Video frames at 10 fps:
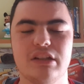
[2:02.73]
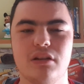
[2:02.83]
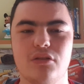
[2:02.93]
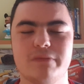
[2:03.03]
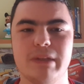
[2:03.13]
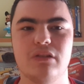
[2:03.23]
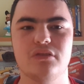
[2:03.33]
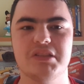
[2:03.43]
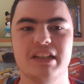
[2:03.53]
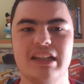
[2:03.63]
nuevos
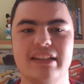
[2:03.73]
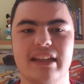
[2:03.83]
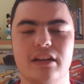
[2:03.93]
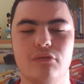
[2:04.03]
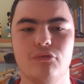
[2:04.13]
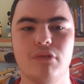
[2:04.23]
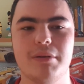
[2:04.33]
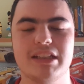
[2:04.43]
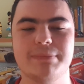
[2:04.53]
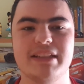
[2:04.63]
pilotos de élite,
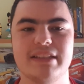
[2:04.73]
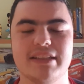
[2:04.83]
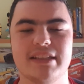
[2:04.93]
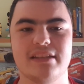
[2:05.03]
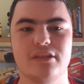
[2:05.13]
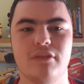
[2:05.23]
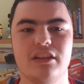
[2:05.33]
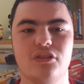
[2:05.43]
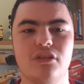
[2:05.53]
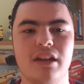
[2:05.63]
nuevas pistas de
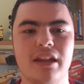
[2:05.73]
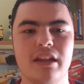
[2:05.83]
circuito